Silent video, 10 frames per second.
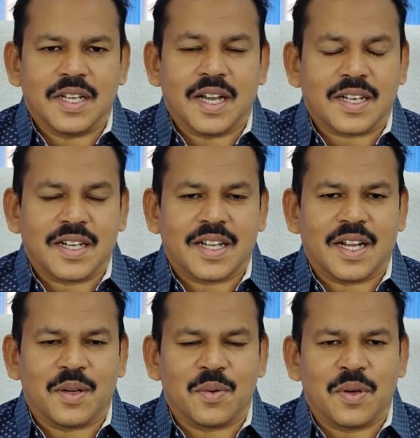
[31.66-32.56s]
யார்
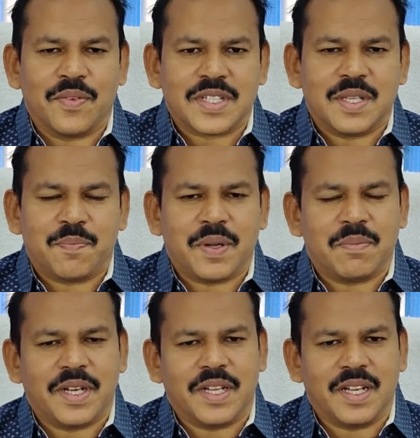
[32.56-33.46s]
கேட்கிறார் ஒரு வேசி
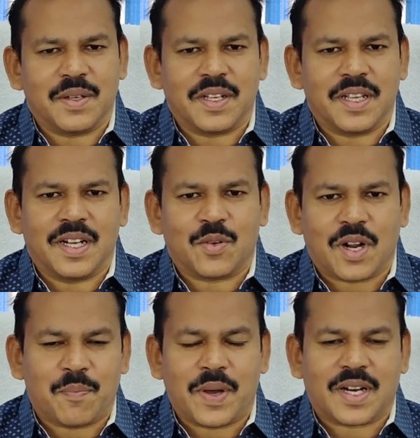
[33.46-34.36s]
பெண்மணி எனக்கு
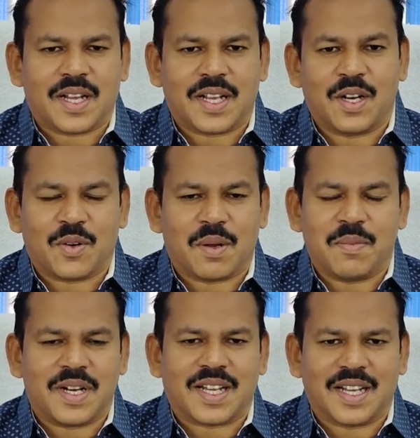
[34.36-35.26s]
ஒரு அப்பா இருக்காங்க எனக்கு ஒரு
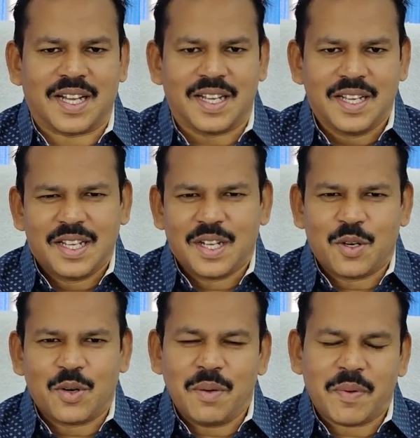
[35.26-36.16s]
அம்மா இருக்காங்க
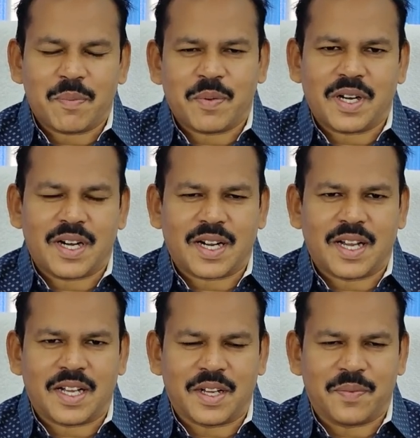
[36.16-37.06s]
என்னோட உடன்பிறப்புகள்
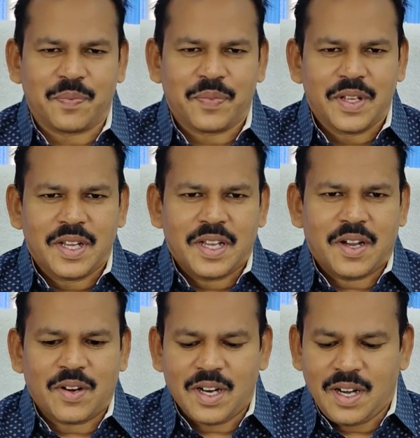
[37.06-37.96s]
இருக்காங்க
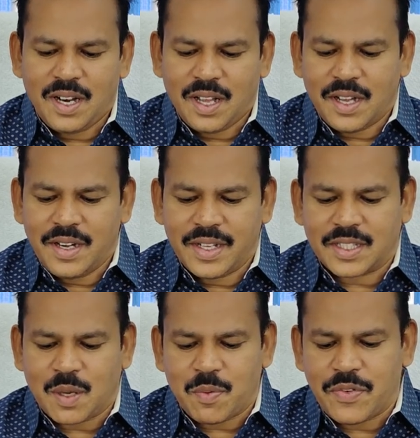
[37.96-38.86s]
அவங்க எல்லாரையும்
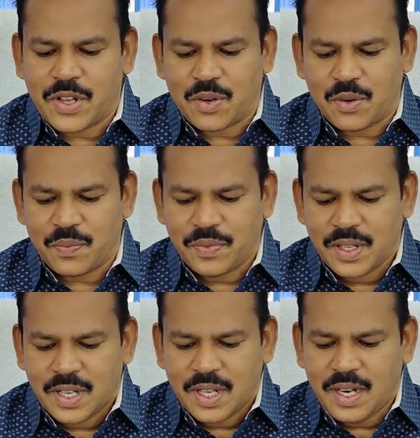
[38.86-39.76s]
நீங்க தப்பு வைக்கணும்
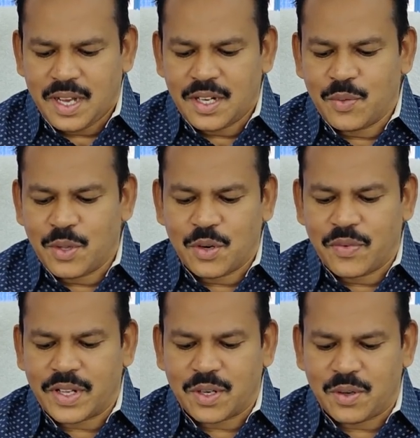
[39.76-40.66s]
எல்லாரையும்
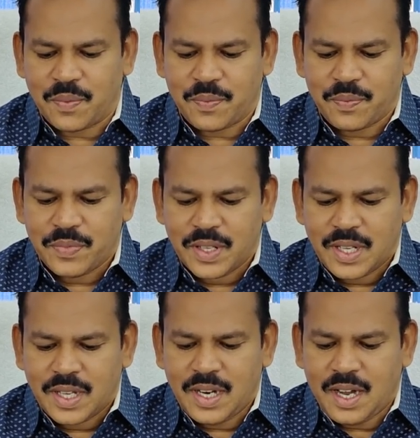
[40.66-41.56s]
உயிரோடு வைக்கணும்
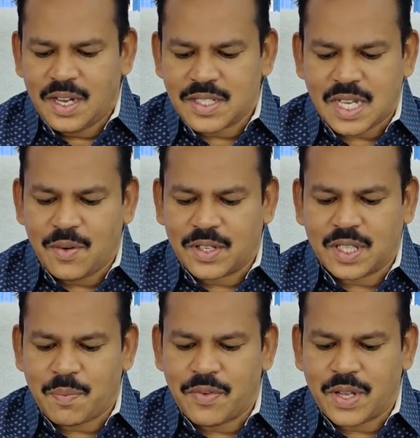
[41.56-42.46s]
எல்லாரும் சாவுக்கு
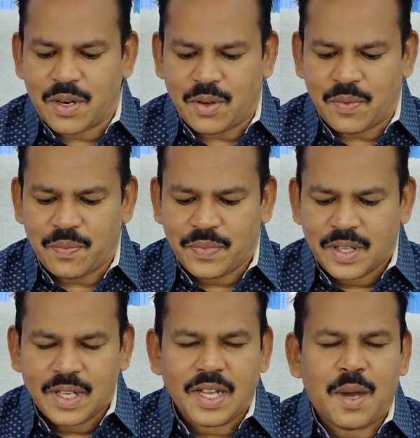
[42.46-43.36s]
தப்பு வைக்கணும்
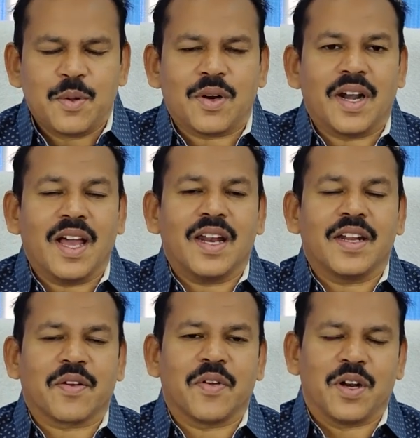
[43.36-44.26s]
அப்படி ஒரு
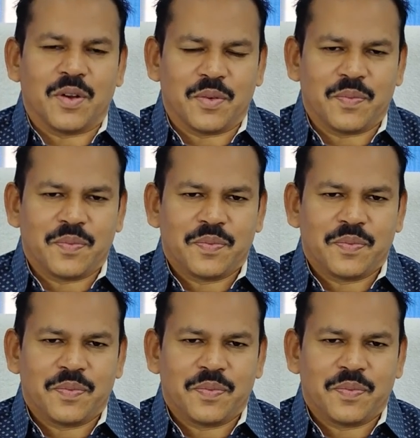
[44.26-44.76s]
அடையாளம் எனக்கு வேணும்